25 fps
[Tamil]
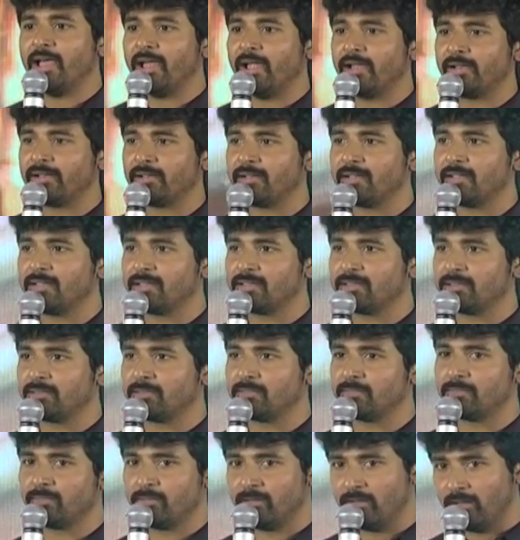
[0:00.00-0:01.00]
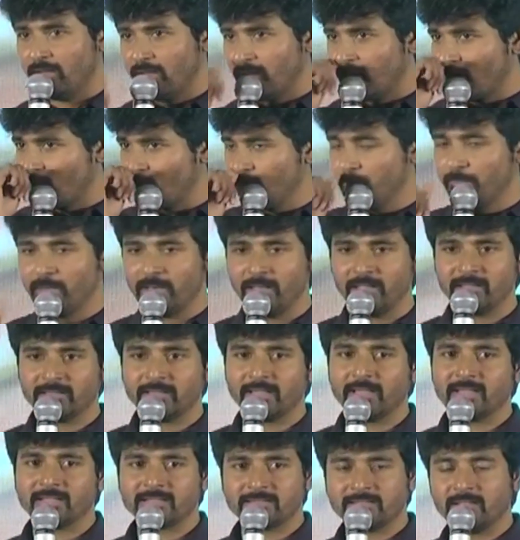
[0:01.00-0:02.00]
அண்ட் uh, ரொம்ப பெரிய
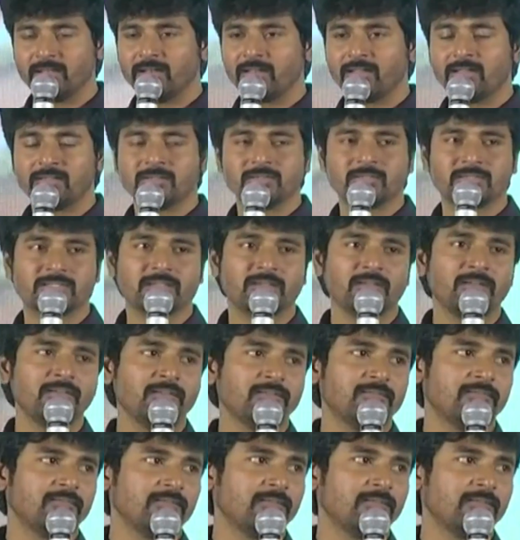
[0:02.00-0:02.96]
தேங்க்ஸ் தில்ராஜு சார்